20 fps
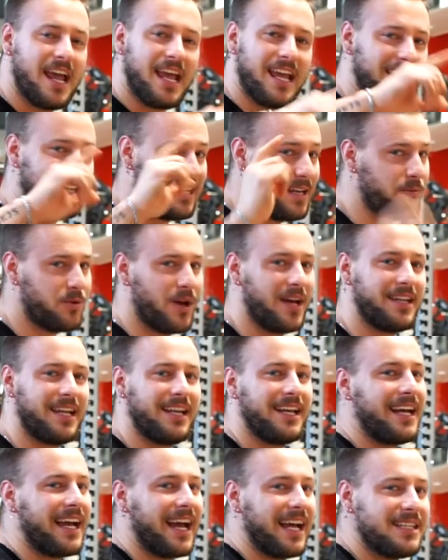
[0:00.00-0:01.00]
indem du an
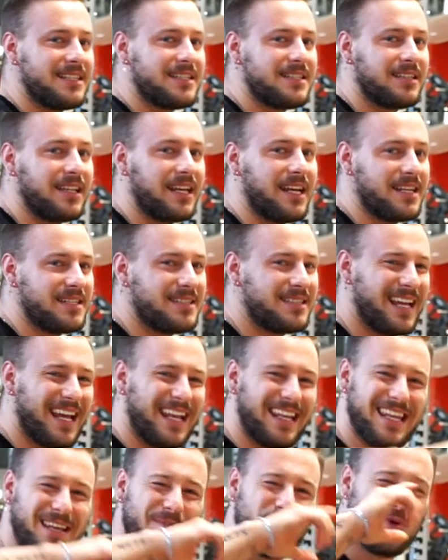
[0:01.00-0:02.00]
deine Grenzen gehst,
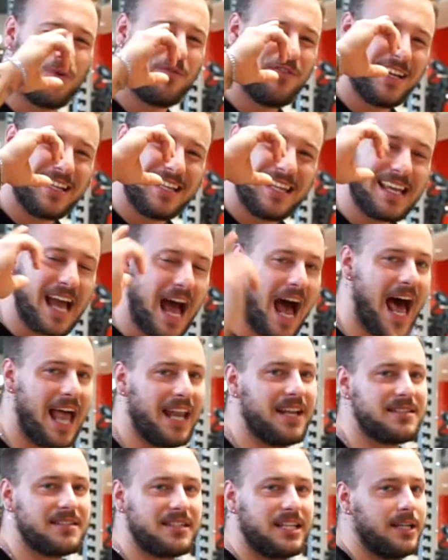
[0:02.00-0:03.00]
indem du wirklich
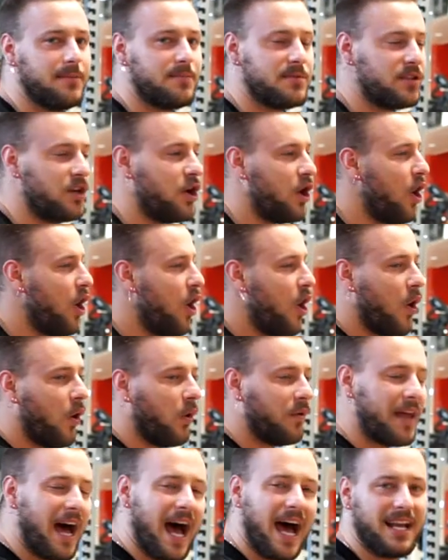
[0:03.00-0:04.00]
alles gibst
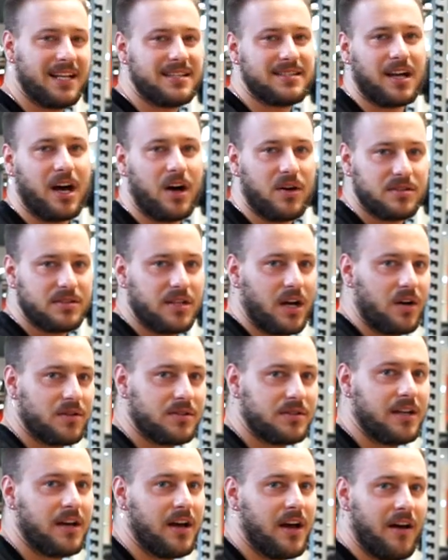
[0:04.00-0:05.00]
und alles
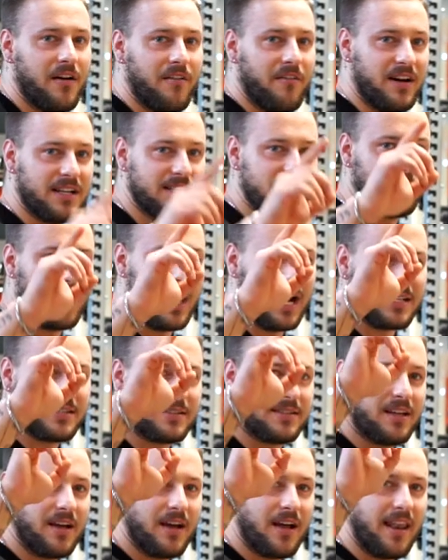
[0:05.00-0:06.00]
raushaust, was du
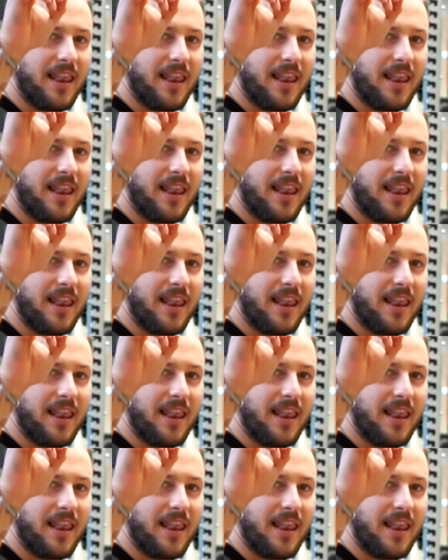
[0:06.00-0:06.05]
hast.